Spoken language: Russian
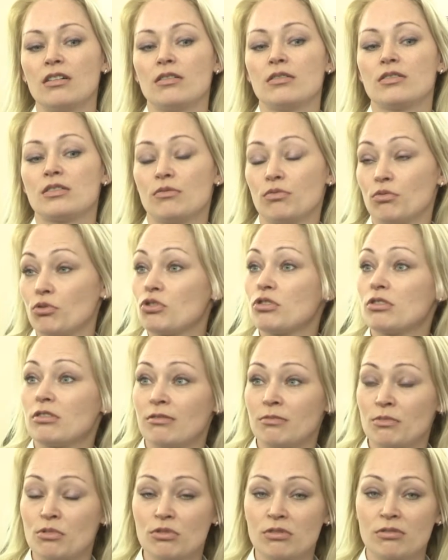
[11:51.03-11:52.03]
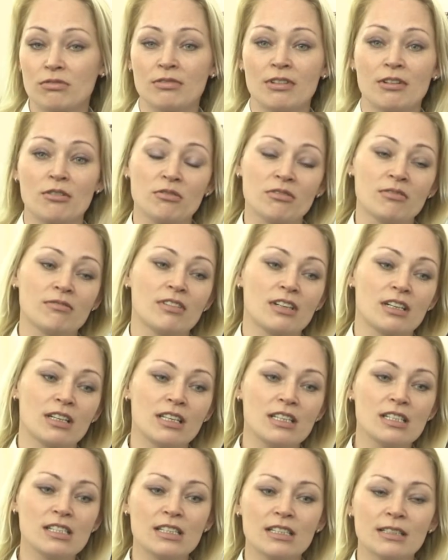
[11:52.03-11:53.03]
с творчеством Русского народного
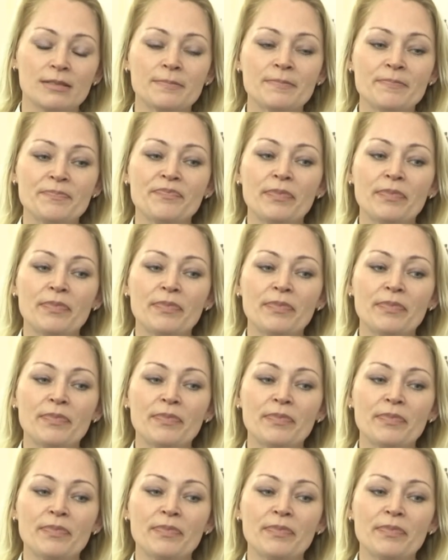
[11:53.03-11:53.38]
оркестра,